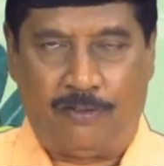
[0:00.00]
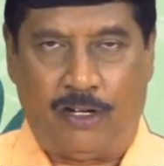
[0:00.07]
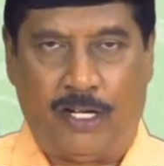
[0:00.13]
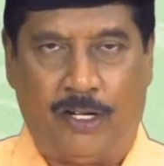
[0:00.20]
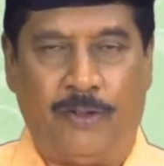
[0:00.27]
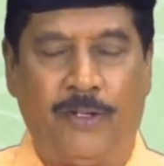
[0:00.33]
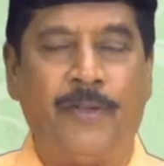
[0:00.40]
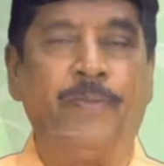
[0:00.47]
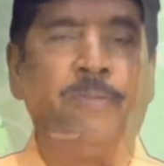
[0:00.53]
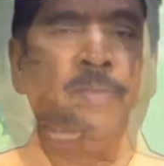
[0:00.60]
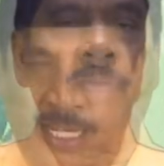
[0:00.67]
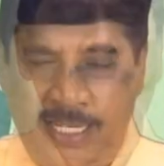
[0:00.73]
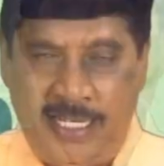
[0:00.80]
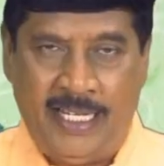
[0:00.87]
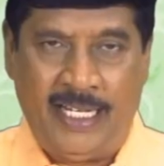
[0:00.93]
சொல்லணும்
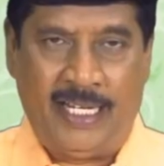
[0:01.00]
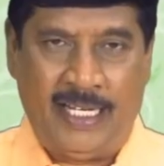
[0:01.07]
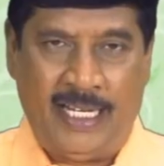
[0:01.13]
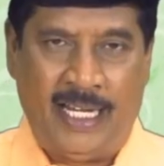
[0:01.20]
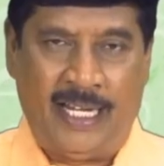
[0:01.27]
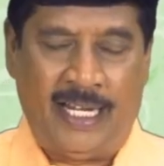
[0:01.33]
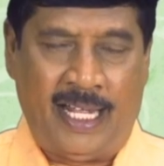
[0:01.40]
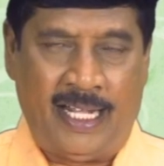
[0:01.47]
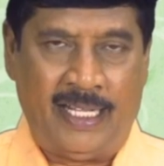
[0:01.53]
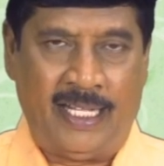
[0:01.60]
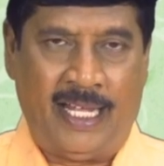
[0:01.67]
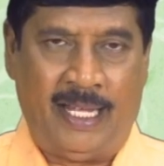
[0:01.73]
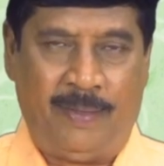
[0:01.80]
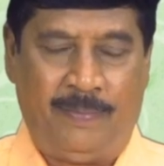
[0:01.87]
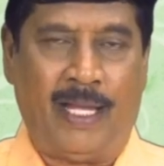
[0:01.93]
நன்னீர் என்ற அந்த